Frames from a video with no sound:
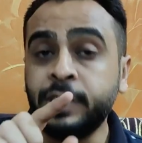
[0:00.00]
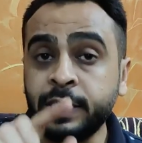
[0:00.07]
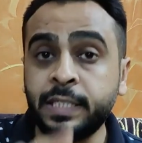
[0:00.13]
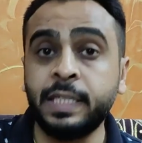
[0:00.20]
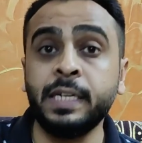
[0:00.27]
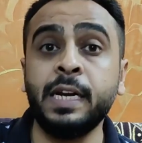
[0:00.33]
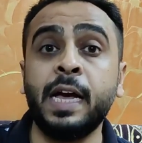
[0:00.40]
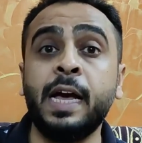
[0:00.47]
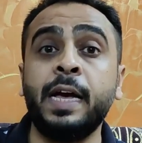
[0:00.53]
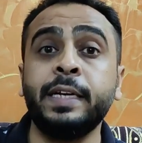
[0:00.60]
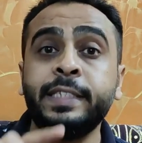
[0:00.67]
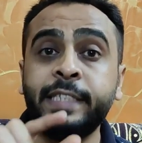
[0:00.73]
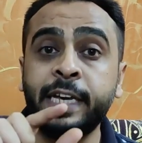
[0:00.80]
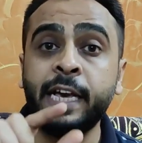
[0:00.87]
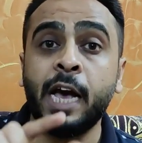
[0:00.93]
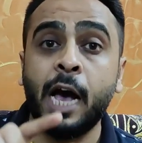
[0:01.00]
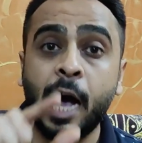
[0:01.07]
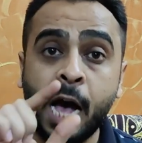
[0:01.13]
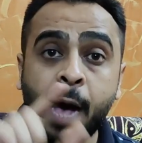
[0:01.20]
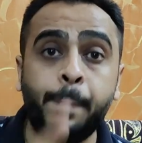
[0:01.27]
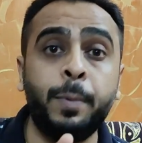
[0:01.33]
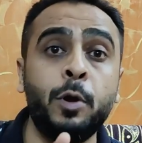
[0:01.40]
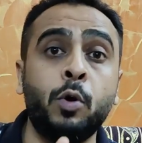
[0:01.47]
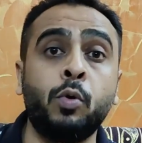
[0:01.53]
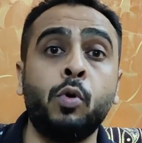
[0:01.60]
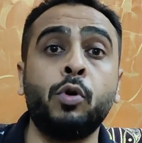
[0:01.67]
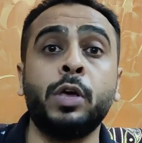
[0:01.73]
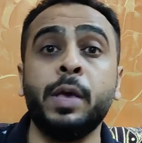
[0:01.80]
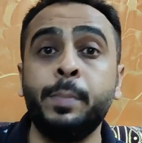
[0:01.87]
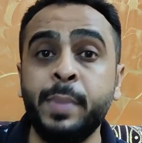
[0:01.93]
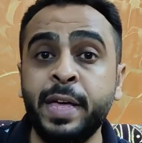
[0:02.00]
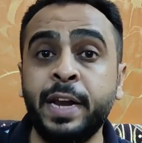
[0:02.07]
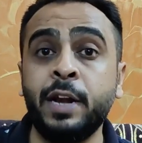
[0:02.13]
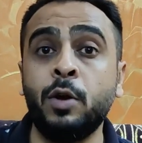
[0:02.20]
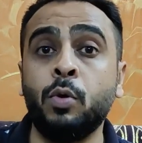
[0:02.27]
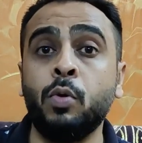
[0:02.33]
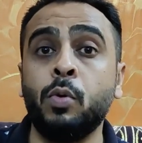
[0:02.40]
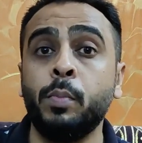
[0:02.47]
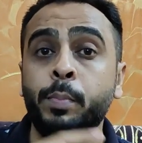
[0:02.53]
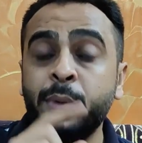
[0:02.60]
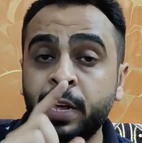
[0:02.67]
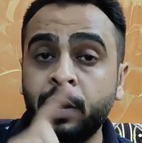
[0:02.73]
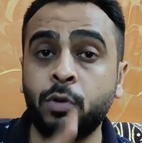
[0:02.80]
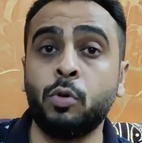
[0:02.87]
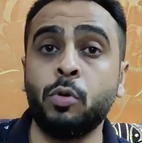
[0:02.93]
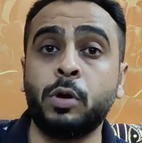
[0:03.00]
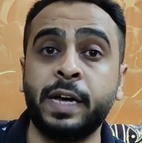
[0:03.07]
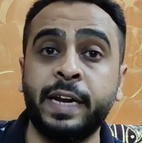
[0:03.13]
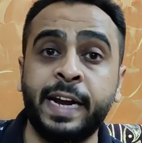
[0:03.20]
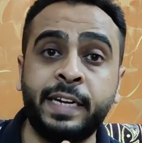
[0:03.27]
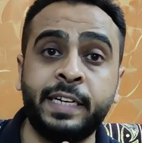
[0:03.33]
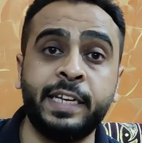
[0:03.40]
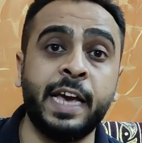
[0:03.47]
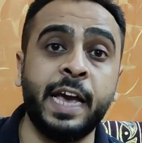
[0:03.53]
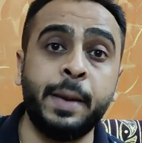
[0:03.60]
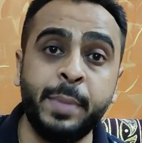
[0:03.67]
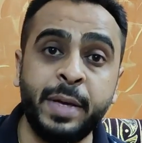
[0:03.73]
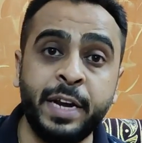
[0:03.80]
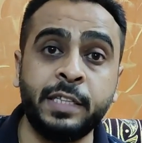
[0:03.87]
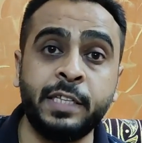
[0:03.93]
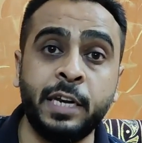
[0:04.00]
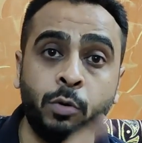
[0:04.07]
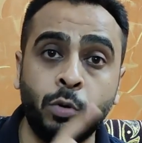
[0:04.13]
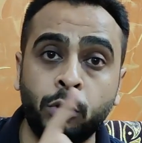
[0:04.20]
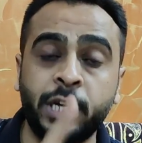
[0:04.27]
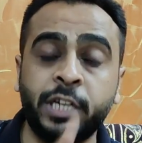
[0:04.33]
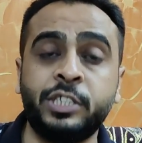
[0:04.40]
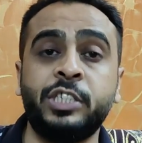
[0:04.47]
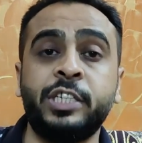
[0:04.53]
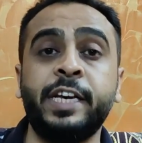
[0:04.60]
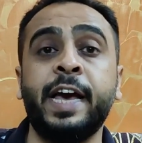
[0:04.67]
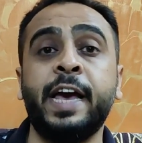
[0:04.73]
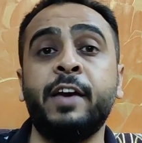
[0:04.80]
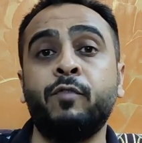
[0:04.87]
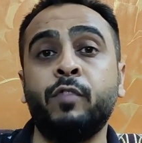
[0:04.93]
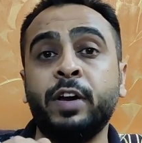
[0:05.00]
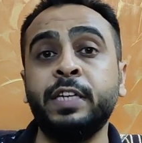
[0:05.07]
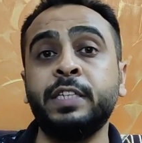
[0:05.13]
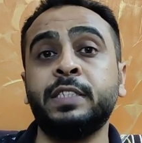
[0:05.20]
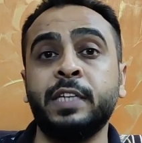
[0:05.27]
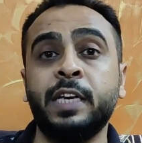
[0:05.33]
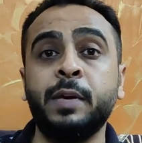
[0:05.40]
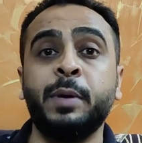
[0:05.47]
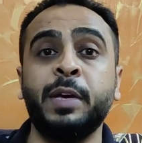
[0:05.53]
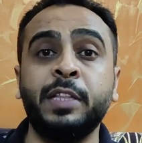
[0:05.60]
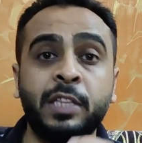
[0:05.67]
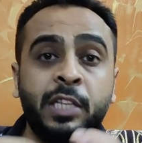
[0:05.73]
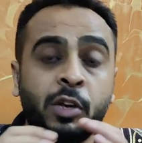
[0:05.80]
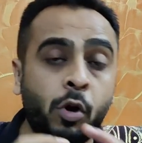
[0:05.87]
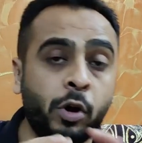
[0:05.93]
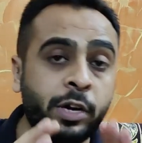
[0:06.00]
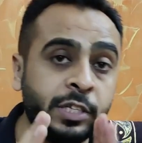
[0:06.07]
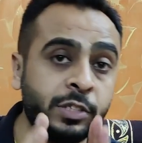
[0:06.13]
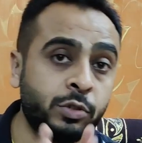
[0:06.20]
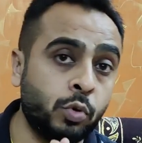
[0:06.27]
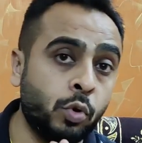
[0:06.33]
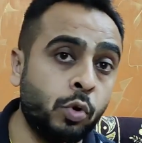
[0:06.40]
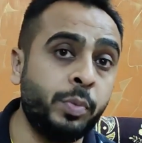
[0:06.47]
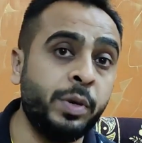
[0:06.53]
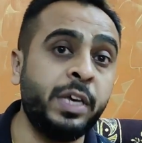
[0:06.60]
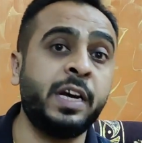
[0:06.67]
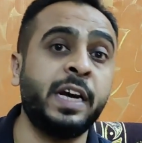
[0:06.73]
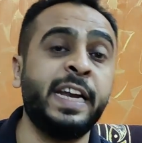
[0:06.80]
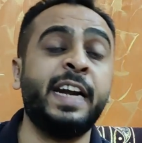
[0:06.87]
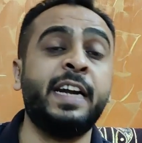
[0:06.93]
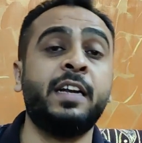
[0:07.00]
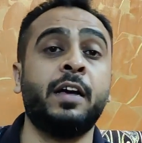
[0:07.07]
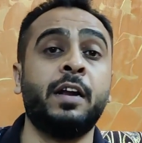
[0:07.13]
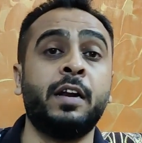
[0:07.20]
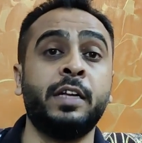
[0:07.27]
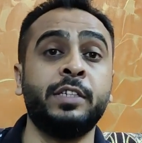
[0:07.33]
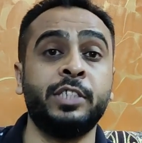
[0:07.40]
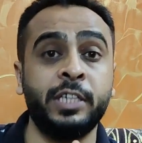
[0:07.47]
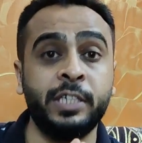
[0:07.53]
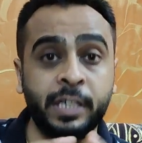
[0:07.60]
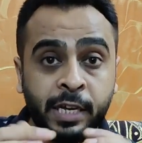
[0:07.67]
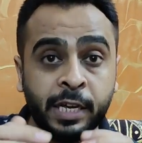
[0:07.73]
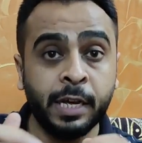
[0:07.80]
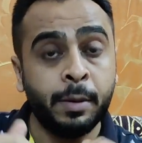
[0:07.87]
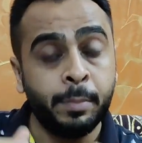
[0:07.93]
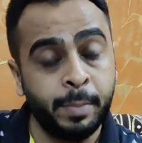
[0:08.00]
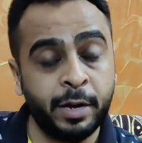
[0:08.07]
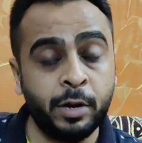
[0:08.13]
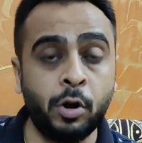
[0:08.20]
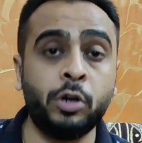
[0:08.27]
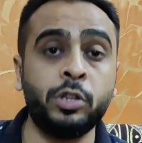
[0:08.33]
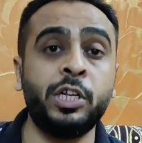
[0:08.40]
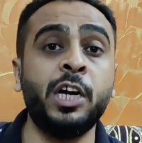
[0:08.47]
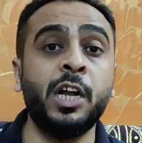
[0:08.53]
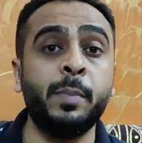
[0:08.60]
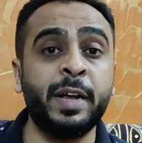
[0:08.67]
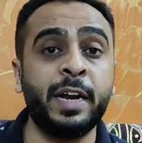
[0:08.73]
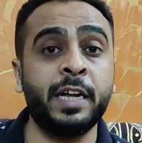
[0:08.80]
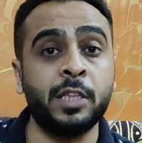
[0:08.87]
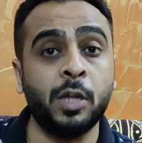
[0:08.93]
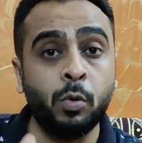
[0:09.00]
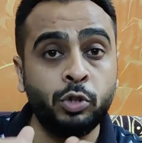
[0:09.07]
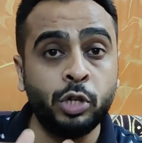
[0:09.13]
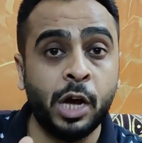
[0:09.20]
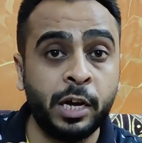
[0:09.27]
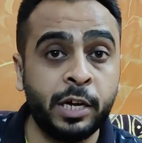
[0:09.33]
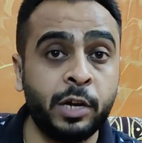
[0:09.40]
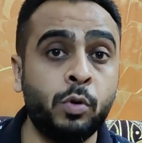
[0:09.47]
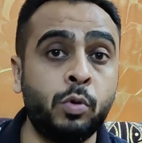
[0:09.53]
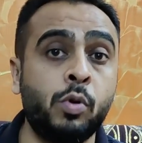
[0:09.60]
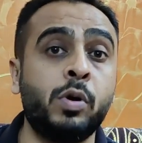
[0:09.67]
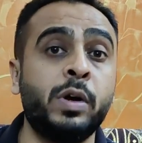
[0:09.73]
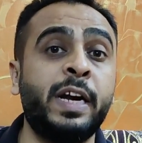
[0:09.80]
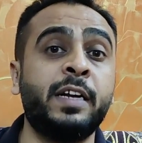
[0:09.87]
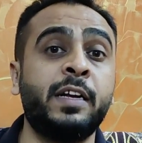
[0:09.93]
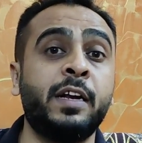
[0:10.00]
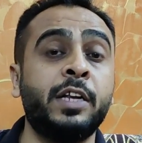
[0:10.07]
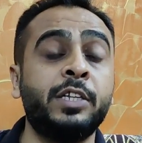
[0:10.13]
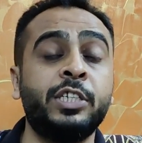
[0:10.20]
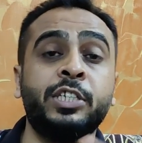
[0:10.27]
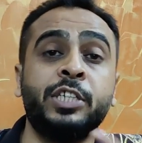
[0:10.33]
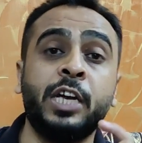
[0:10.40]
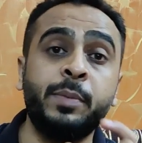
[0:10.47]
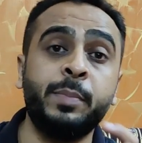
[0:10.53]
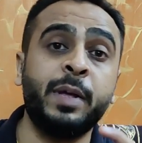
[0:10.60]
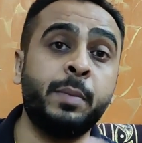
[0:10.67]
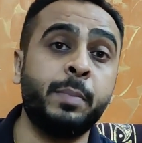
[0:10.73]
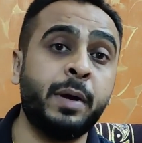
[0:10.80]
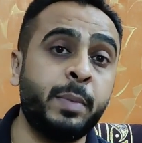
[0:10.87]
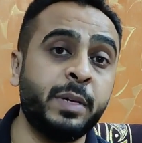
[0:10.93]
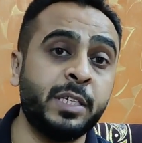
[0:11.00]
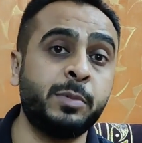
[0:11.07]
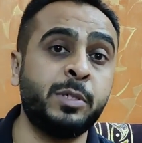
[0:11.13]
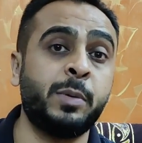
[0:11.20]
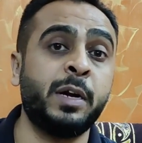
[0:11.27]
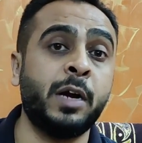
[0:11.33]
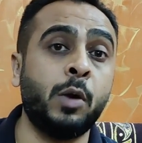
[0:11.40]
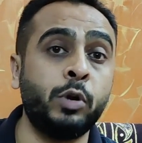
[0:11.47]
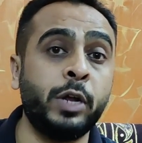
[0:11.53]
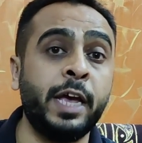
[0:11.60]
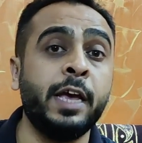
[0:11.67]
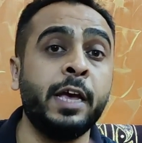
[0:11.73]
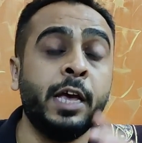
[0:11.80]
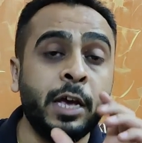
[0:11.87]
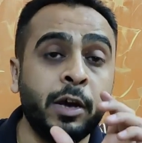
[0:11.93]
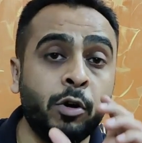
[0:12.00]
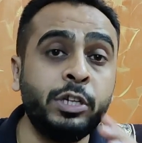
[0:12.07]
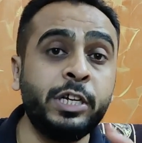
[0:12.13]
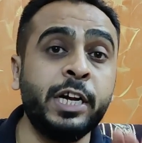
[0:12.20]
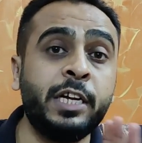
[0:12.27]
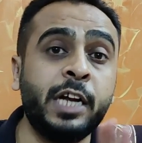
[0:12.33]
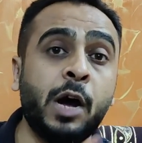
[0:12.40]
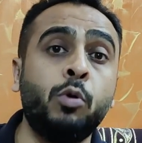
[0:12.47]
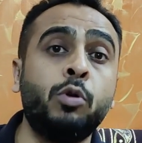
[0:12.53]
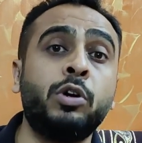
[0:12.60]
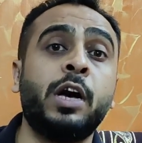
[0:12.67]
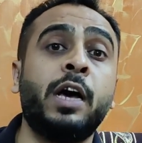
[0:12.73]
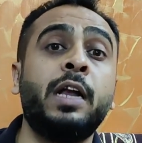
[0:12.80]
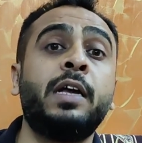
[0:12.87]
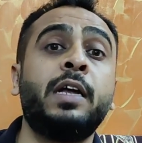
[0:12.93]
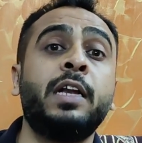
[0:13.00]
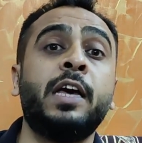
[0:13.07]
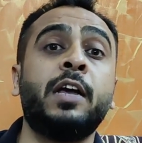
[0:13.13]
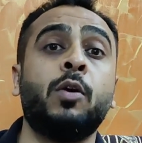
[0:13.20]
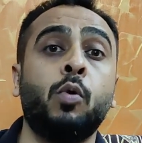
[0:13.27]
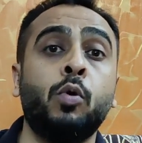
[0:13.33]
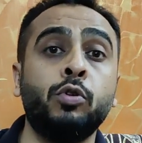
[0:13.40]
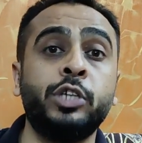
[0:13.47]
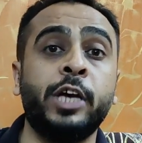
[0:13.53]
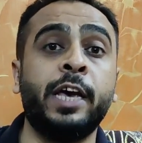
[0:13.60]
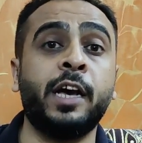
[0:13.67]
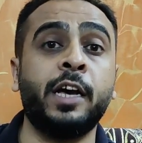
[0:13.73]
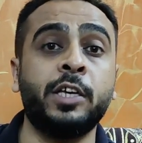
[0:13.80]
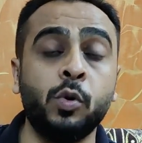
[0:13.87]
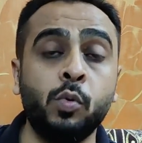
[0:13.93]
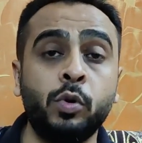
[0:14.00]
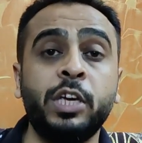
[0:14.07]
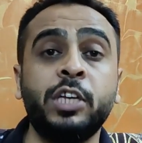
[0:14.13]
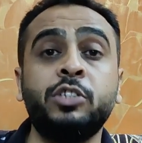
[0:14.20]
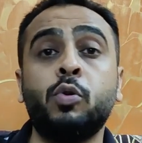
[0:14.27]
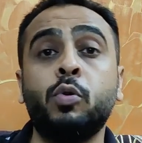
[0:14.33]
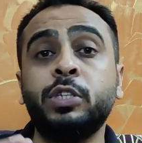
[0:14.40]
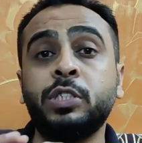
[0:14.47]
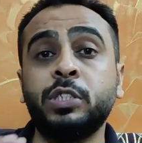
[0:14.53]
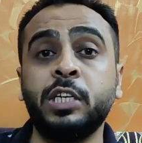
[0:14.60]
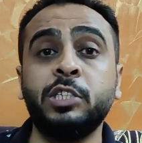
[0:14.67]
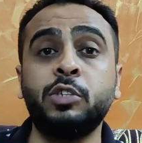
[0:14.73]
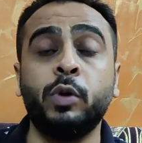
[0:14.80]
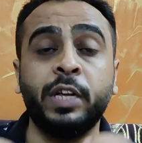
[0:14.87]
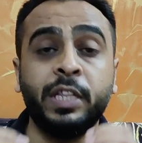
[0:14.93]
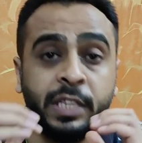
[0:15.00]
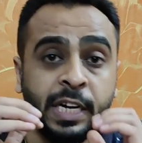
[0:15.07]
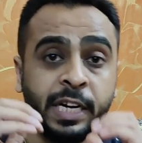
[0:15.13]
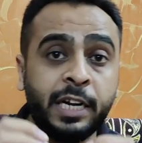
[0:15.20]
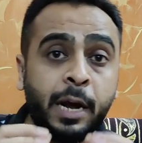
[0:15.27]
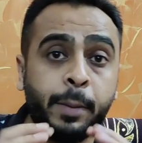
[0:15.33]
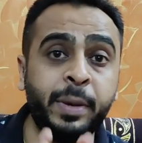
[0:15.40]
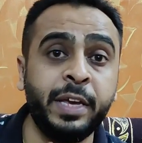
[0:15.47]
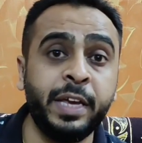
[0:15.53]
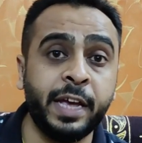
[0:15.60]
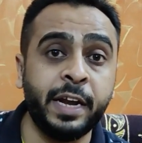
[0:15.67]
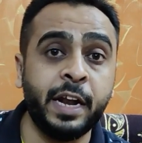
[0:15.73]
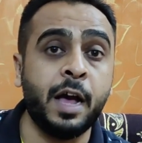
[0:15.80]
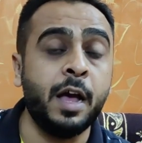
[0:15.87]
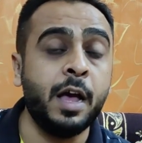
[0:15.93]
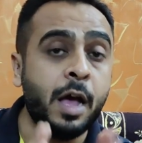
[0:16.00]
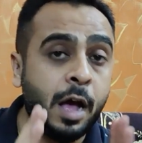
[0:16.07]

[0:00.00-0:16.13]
जितना ये आप लोगों के मेरे लोगों मेरे को कनेक्ट किया है मेरे दिल को टच किया है वही सेम हिंदी ऑडियंस को भी कनेक्ट करना चाहिए मैं नॉर्थ इंडिया में रहता हूँ जहाँ के लोगों को कनेक्ट करना चाहिए यही मेरे मन में सबसे बड़ा डाउट है और ये डाउट कल क्लियर हो जाएगा क्योंकि जो इसकी जो हिंदी डब डबिंग है ना